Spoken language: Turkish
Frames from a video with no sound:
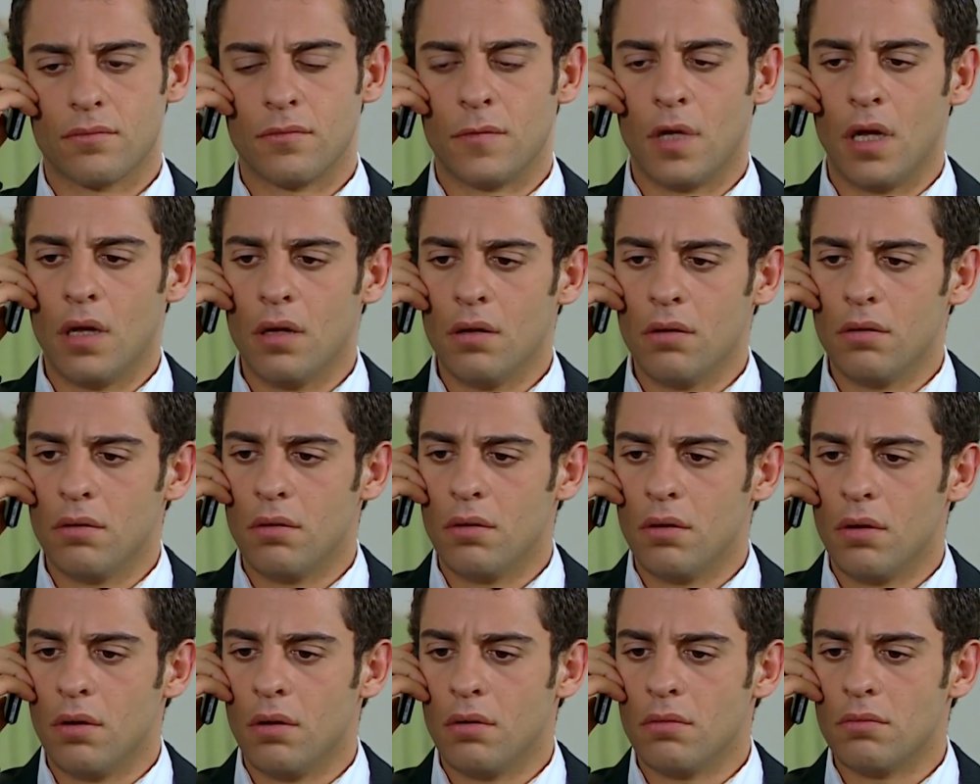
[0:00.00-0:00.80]
Ne?
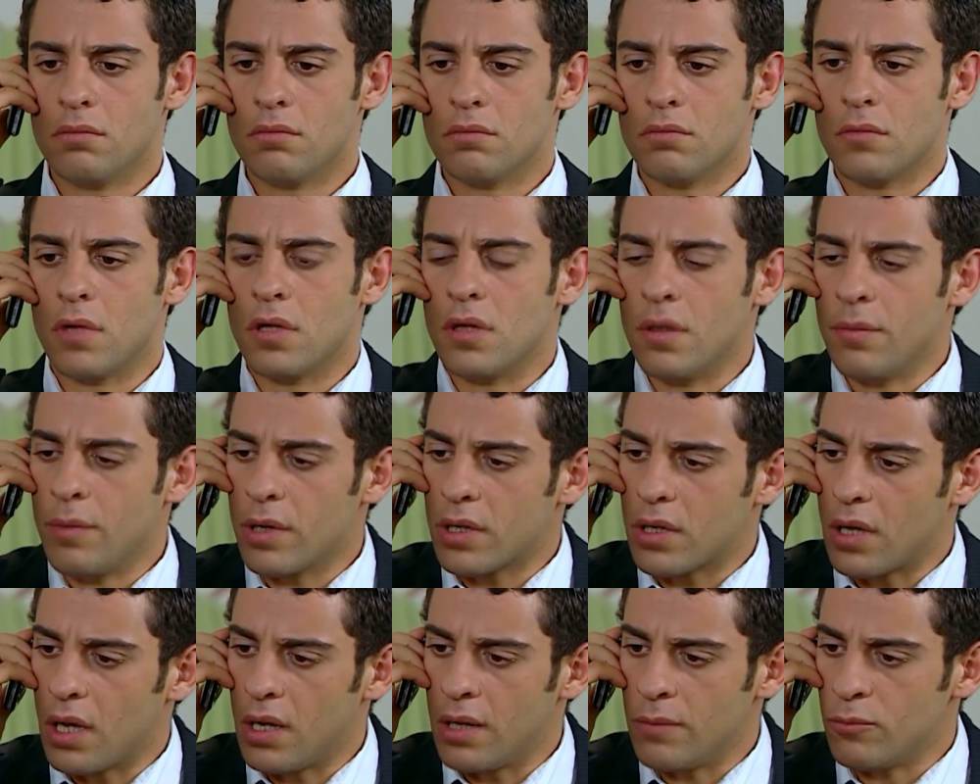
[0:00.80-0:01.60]
Ne
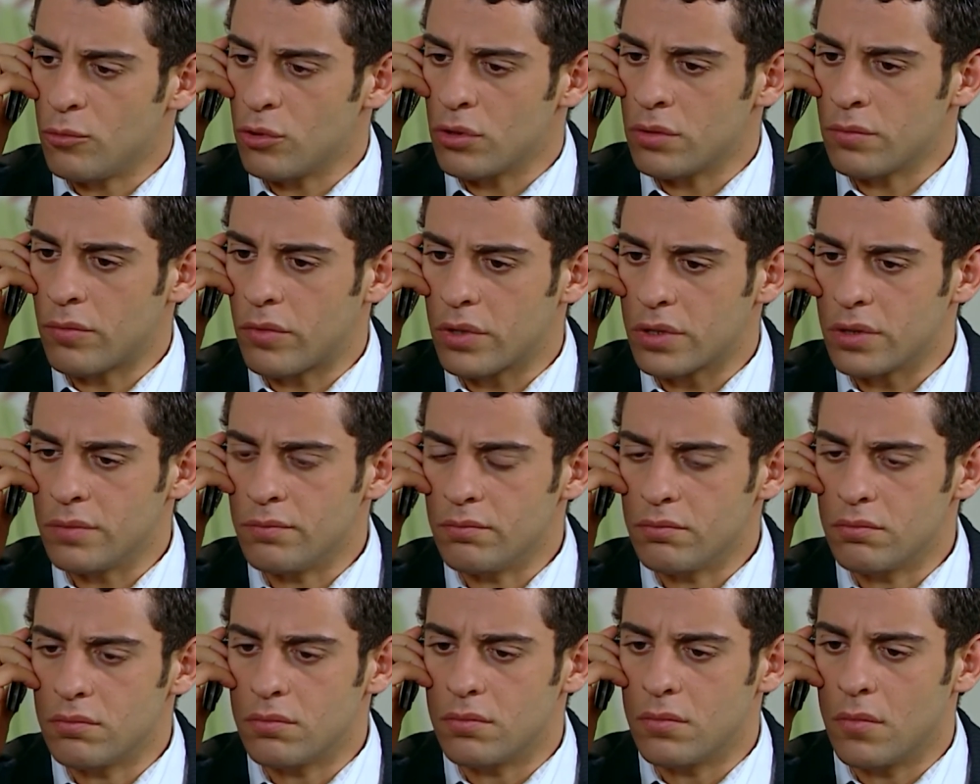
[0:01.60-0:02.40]
demek gelemiyorum
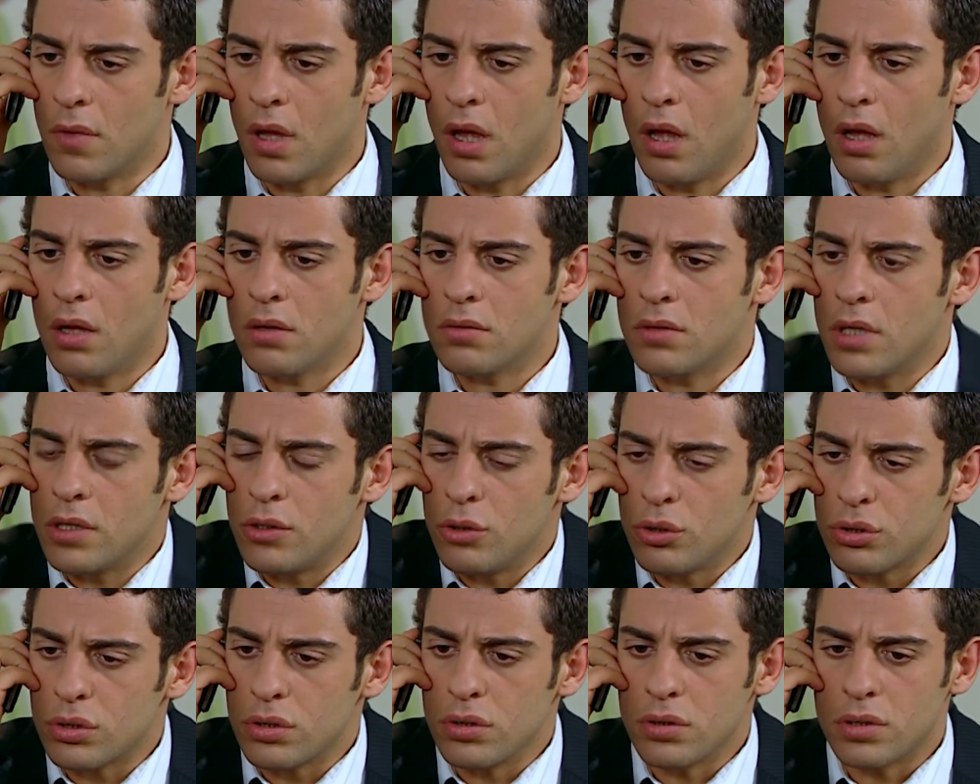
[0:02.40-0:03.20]
kızım? Ne
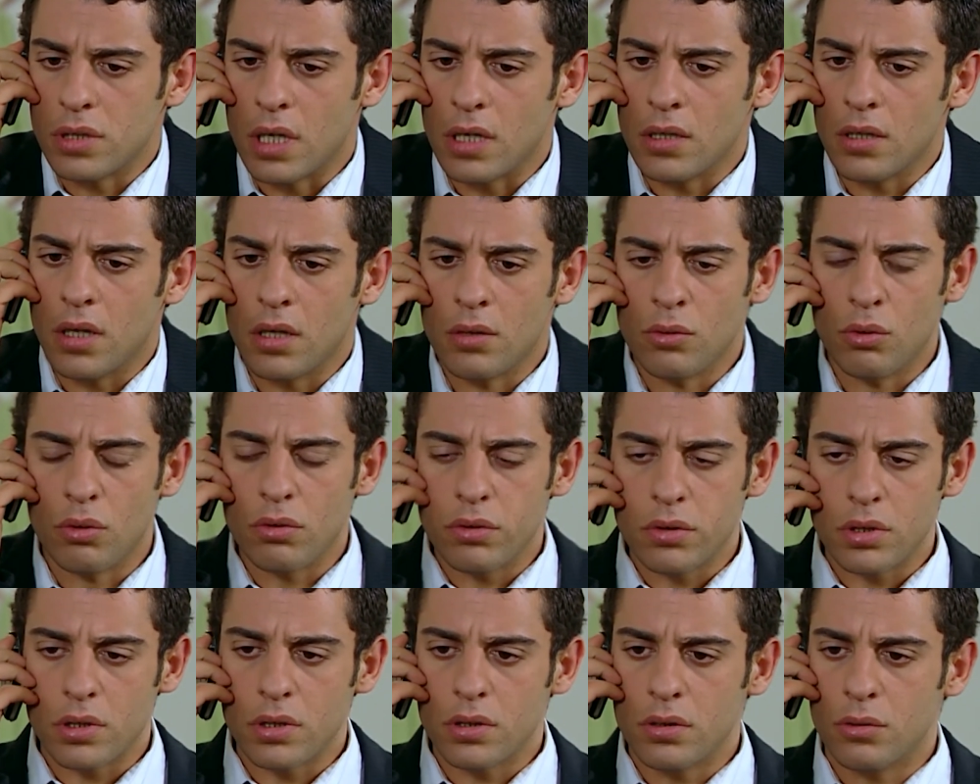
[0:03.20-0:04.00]
diyorsun sen ya? Ne
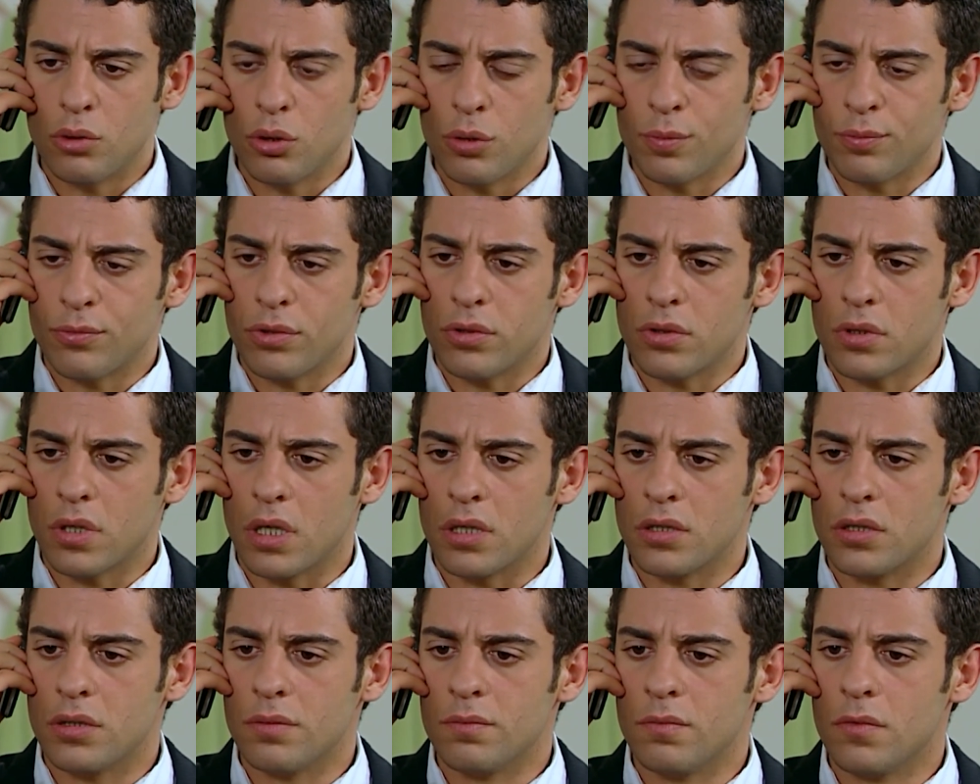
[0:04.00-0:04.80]
oldu ki durup
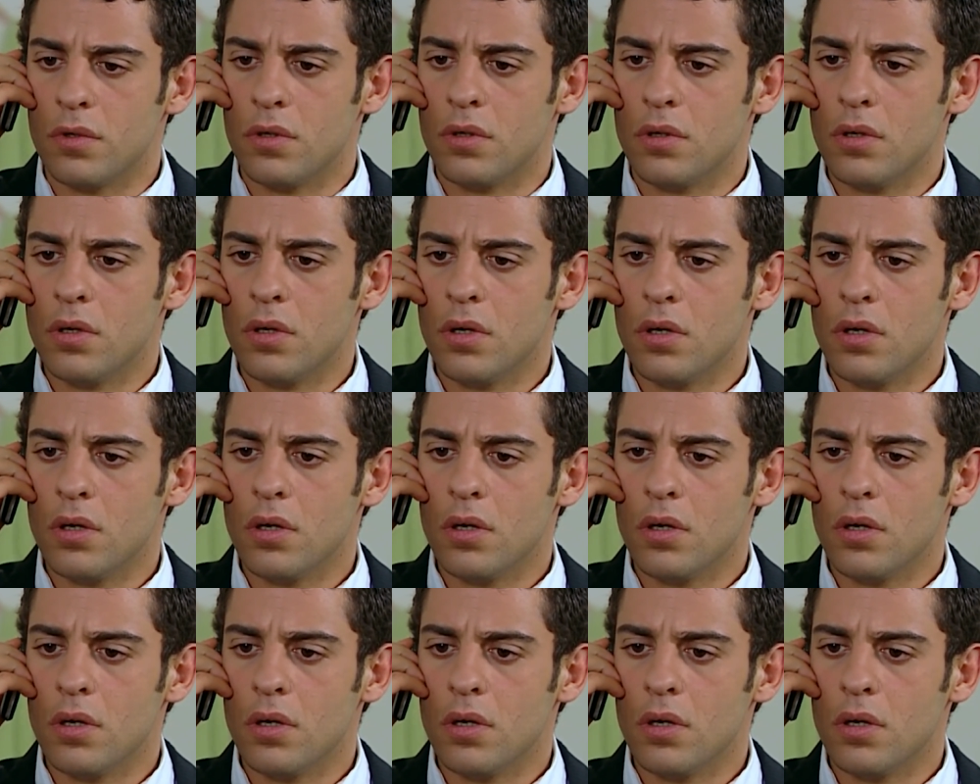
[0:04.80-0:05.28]
dururken şimdi?